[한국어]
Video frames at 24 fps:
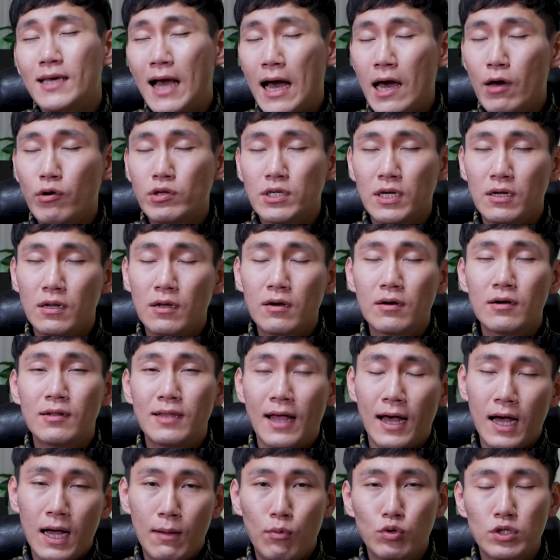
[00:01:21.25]
야외 촬영을
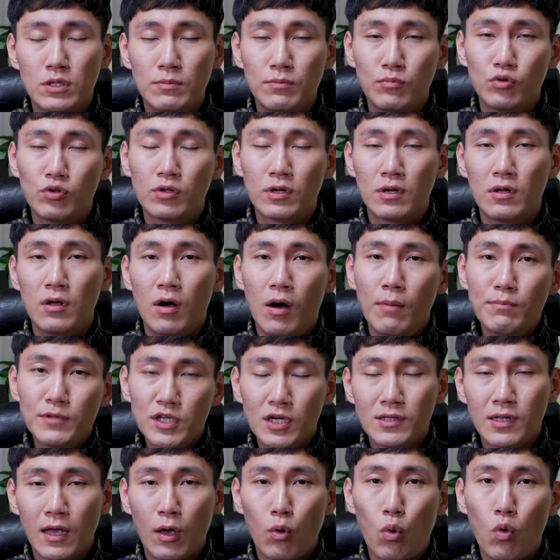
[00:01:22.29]
나가보신 분들은
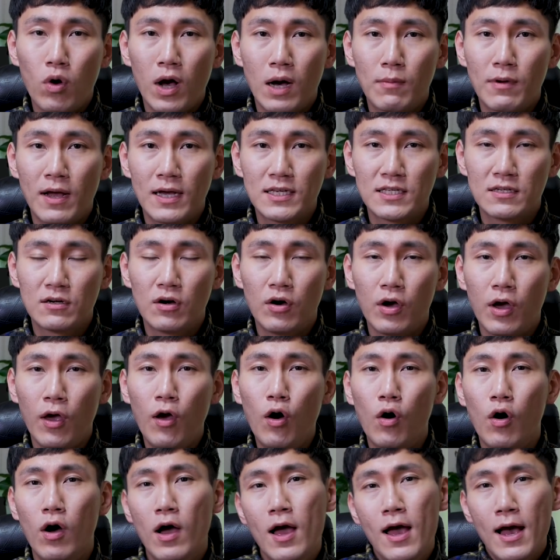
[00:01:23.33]
엄청나게 공감을 하실
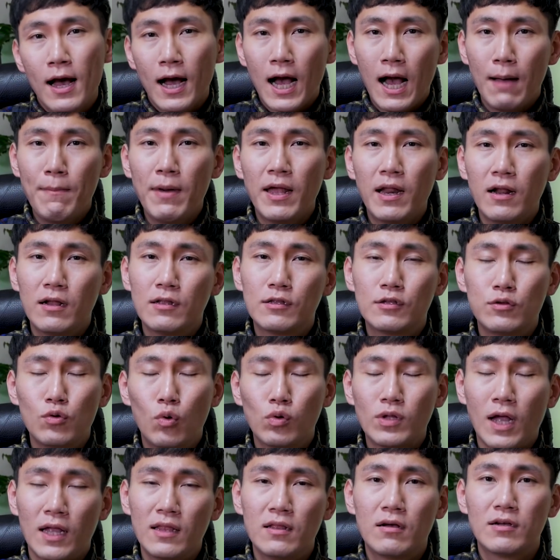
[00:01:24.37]
거예요. 카메라를
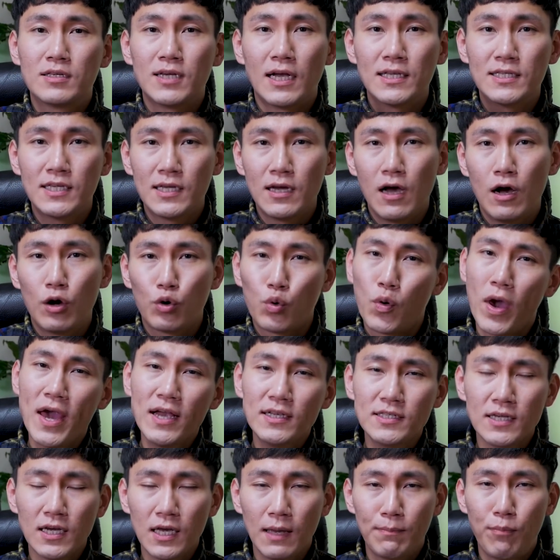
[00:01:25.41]
들고 다니는 것 자체가
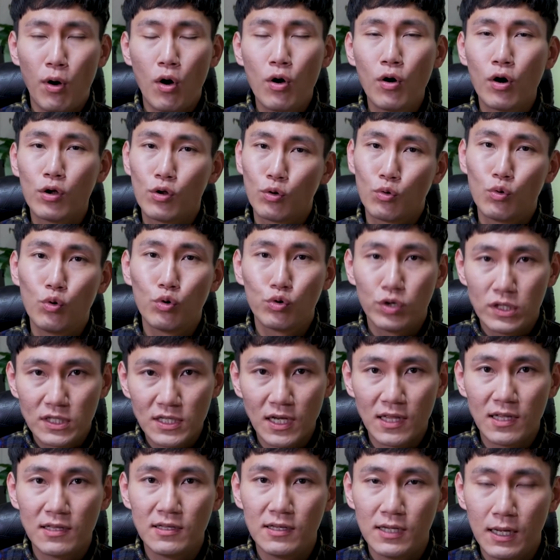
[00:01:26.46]
굉장히 번거롭고
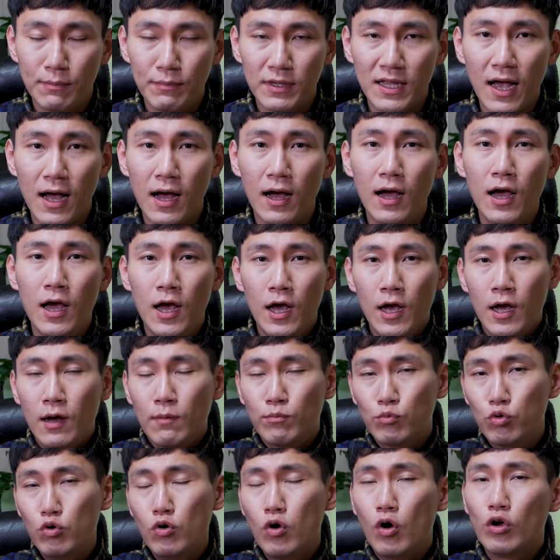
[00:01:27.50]
귀찮은 일입니다.
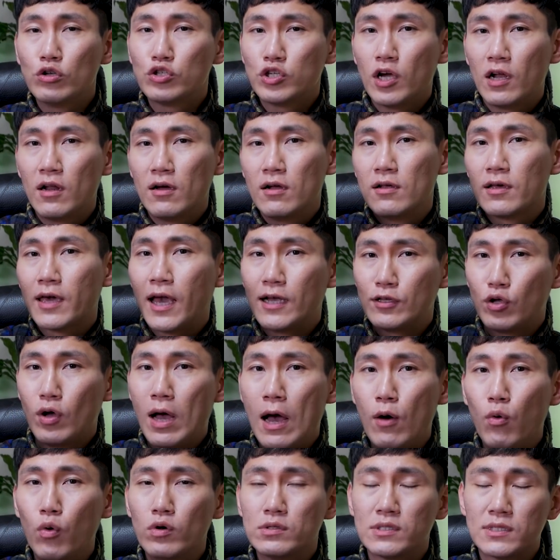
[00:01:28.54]
물론 촬영을
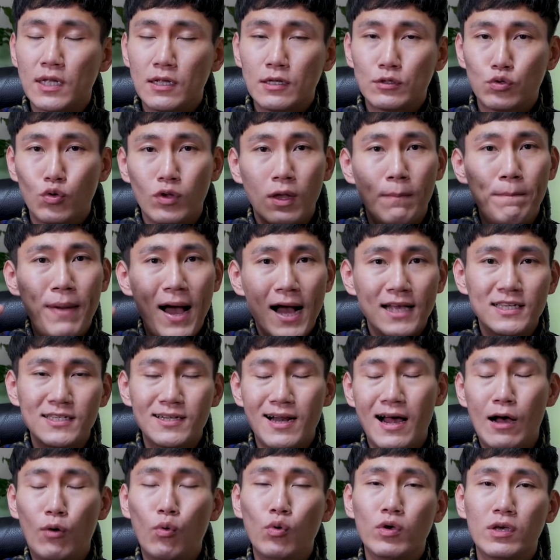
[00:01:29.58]
계속 하고 있을 때는 손에
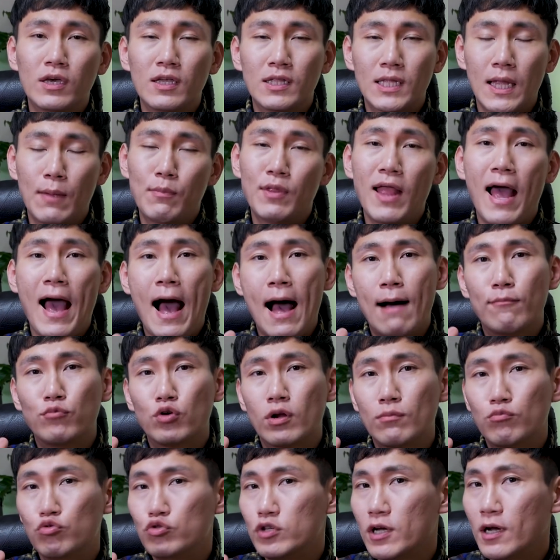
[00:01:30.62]
파지를 하고 있기 때문에
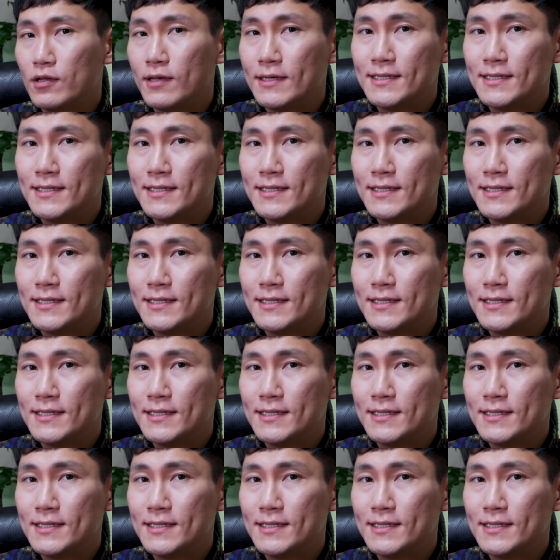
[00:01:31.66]
아무런 문제가